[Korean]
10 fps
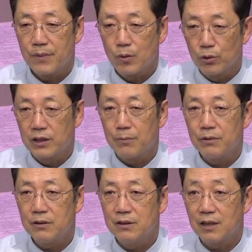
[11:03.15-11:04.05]

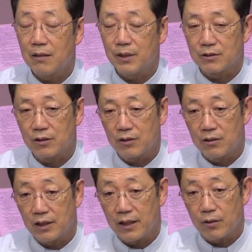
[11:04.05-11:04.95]
요셉은 이스라엘
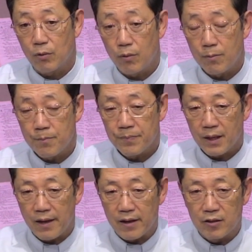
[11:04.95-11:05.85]
백성들을 데리고
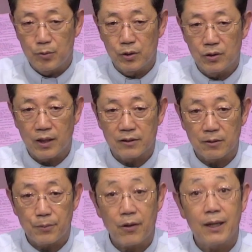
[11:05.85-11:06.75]
애굽으로
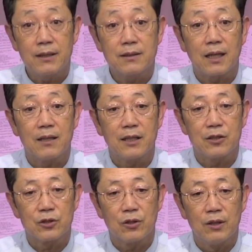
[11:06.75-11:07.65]
들어가서 평안히 살게
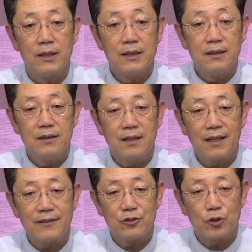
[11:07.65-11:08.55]
했죠.
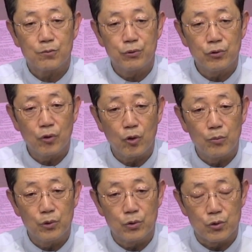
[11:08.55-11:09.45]
인간적
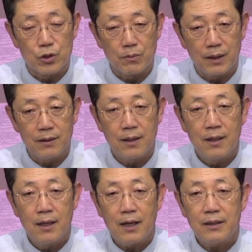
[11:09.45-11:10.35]
풍요로움도 좋지만
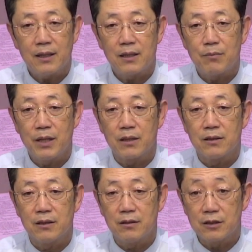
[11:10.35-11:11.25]
하나님의
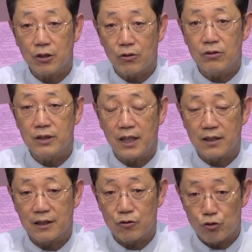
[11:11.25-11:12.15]
그들을
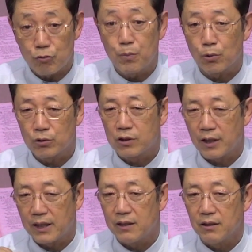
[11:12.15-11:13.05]
성장케 하는 축복도 그
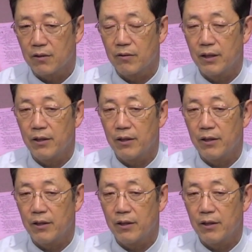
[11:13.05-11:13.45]
안에 있는 거예요.